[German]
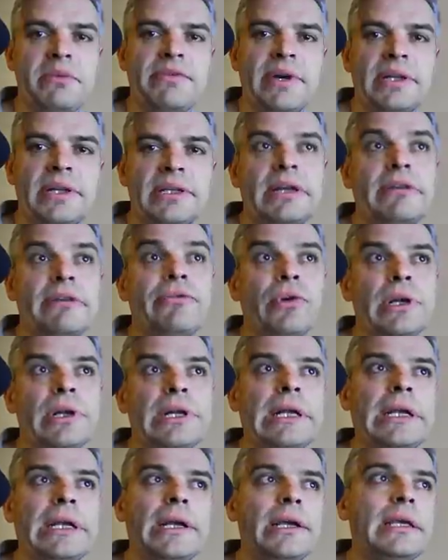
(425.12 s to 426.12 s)
waren
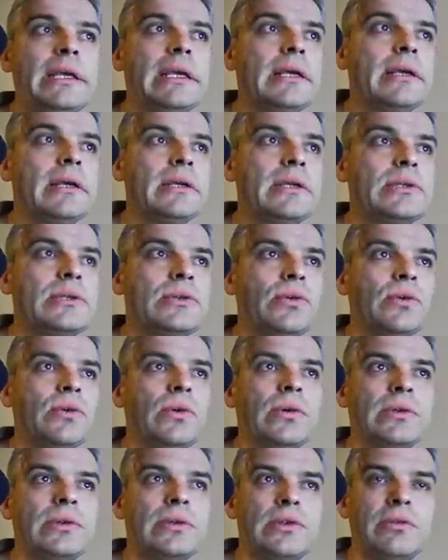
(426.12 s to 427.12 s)
erfolgreich,
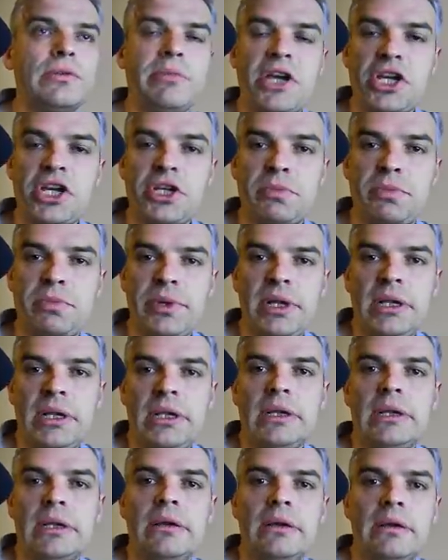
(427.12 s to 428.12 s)
so zum
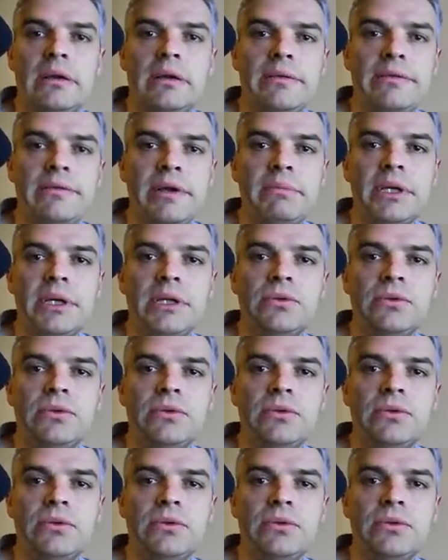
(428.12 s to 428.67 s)
Beispiel, wenn man